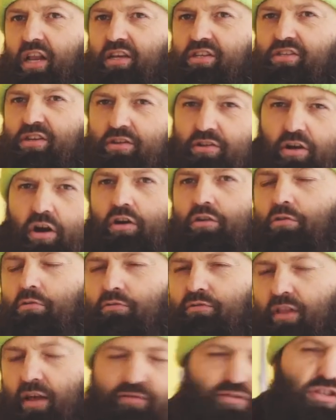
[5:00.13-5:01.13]
dla
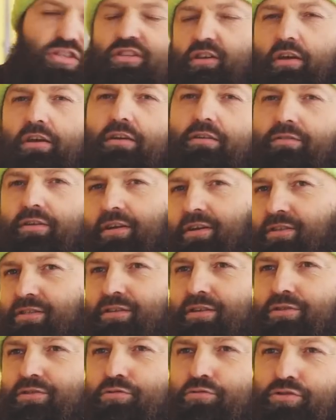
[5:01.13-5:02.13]
seniorów, dla wszystkich.
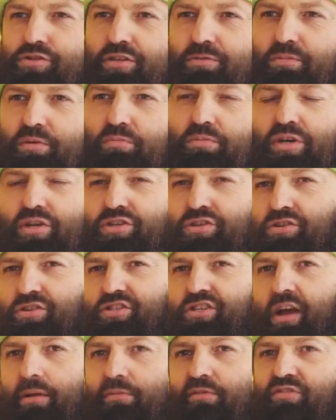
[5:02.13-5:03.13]
Z, z, różnymi
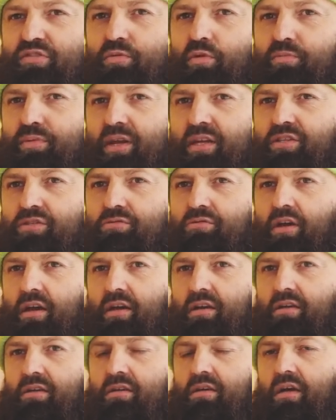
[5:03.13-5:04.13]
mniejszościami
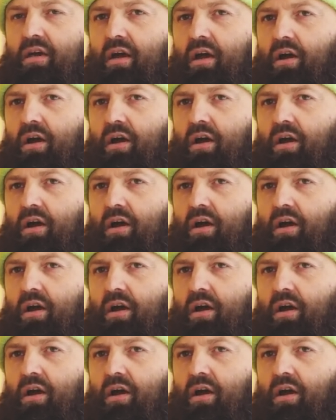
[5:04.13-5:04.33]
współpracuję i